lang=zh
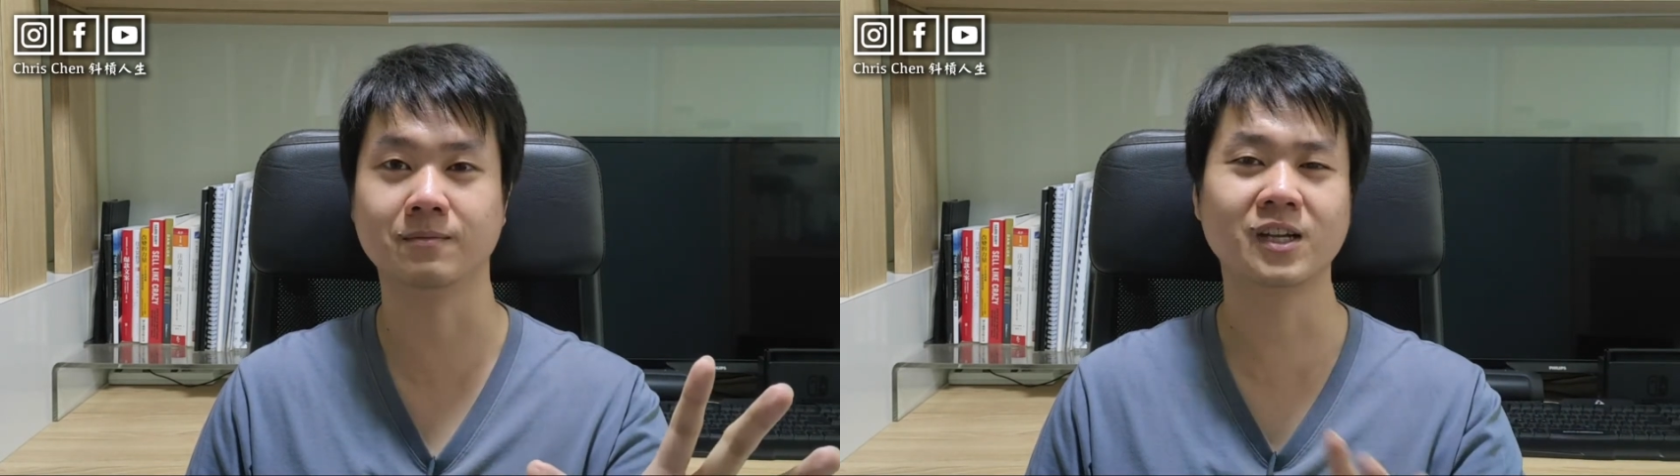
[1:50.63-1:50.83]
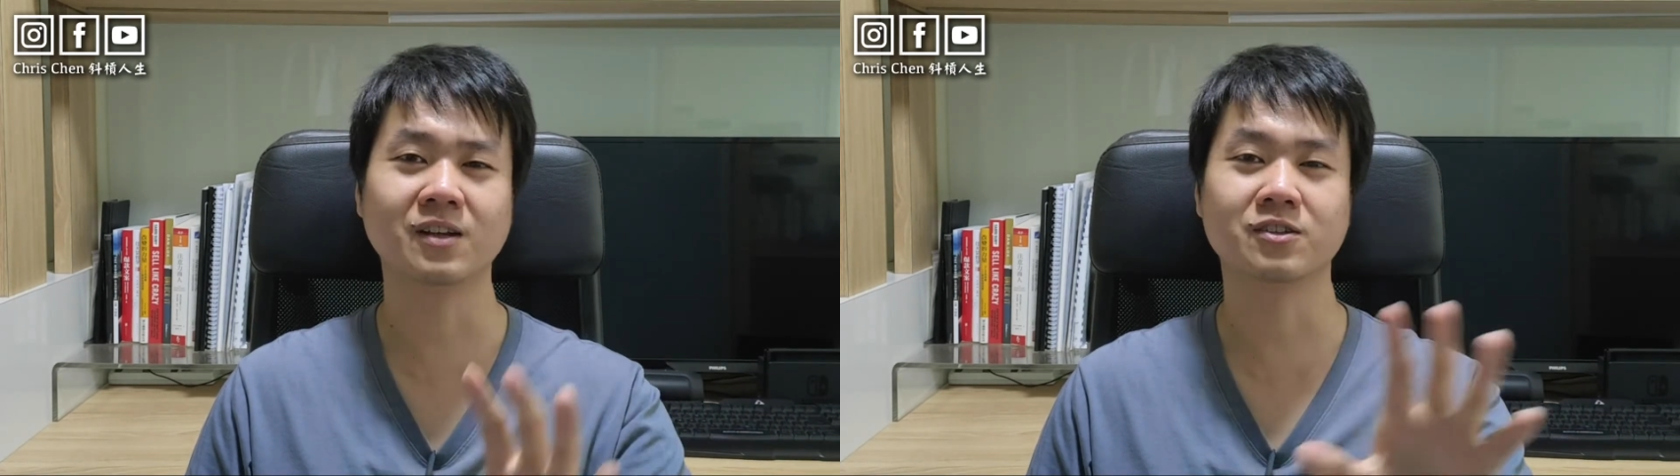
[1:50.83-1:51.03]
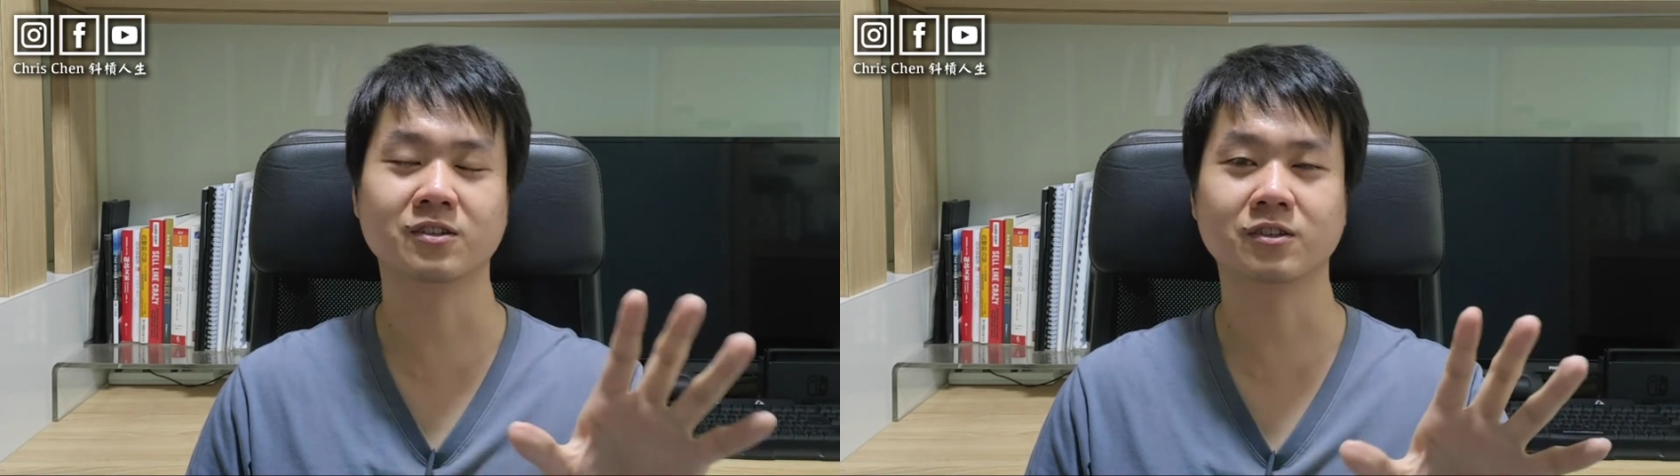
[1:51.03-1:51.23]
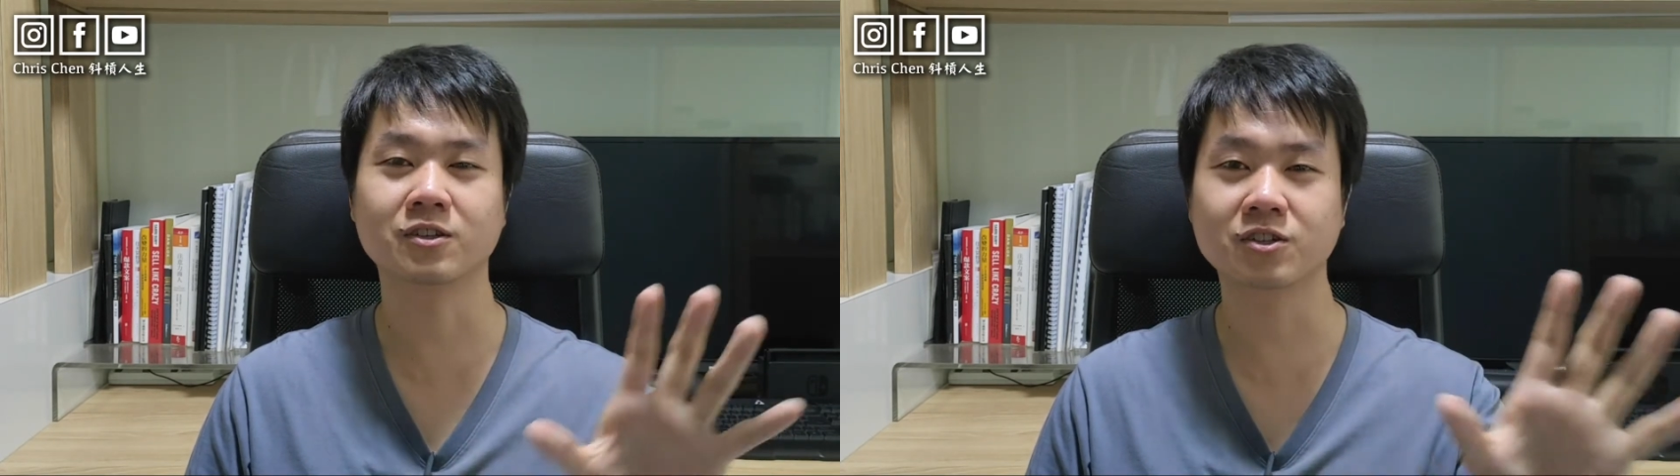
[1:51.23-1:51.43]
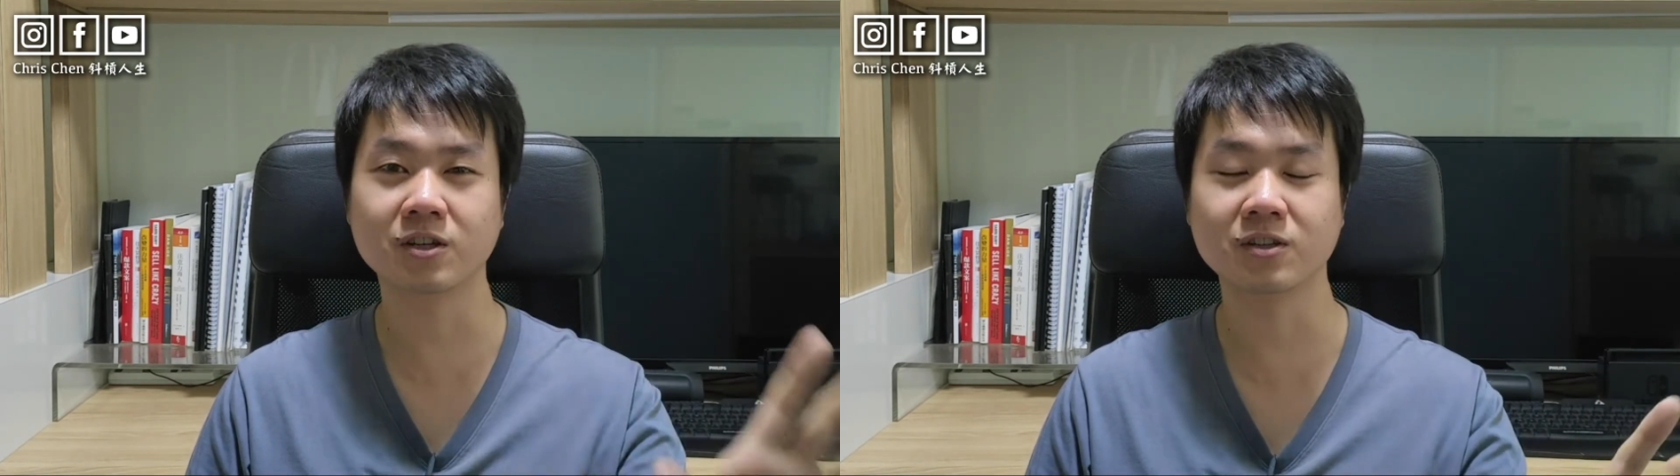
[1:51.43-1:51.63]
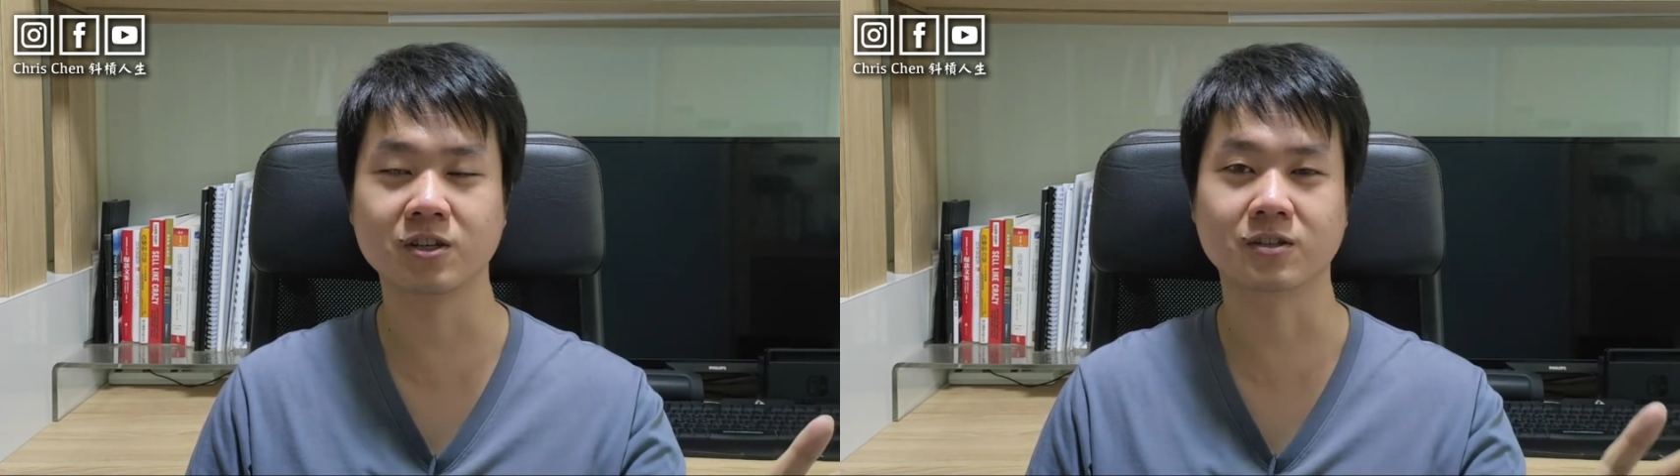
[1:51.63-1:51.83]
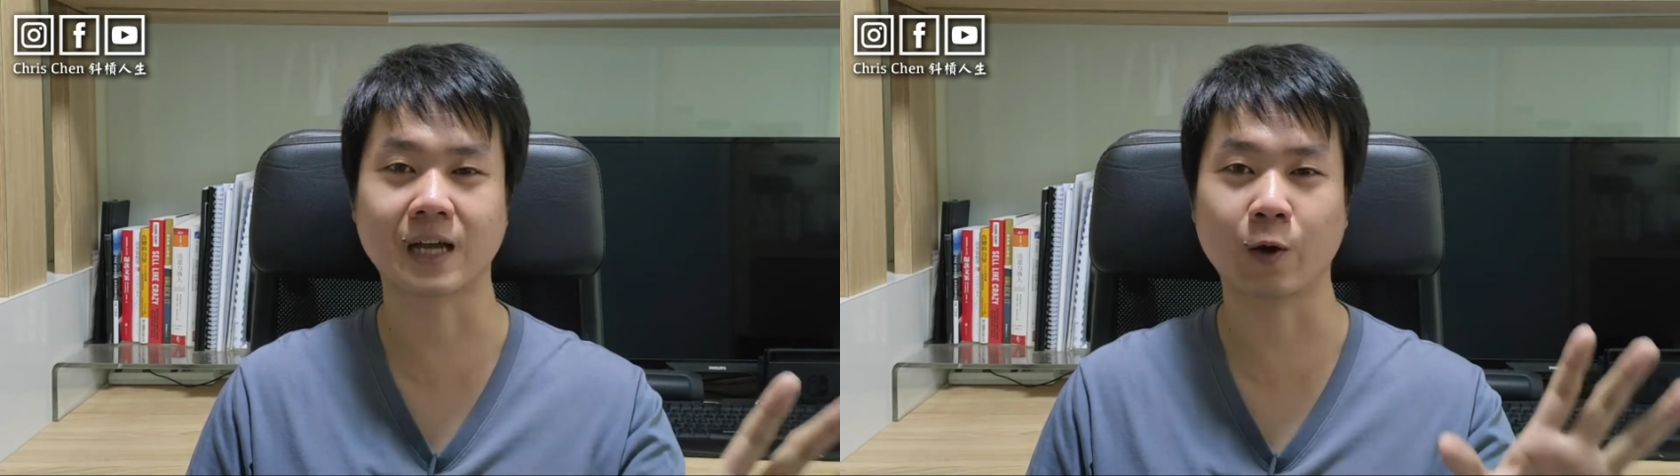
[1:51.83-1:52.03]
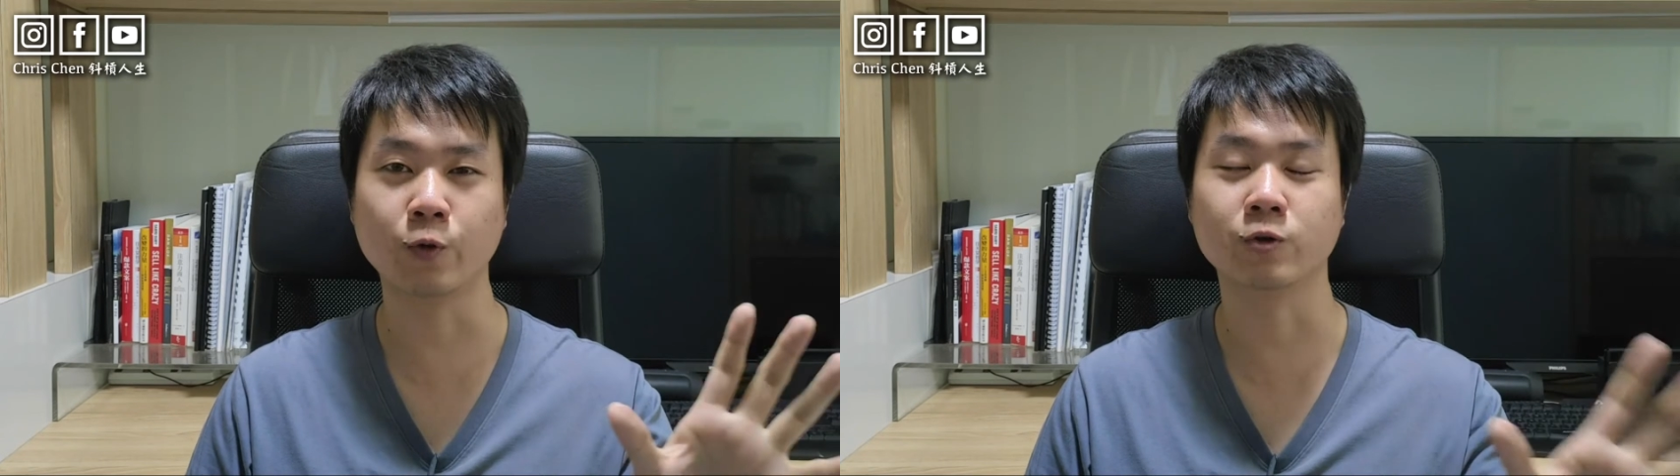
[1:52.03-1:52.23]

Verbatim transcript: 这样子你的生意才会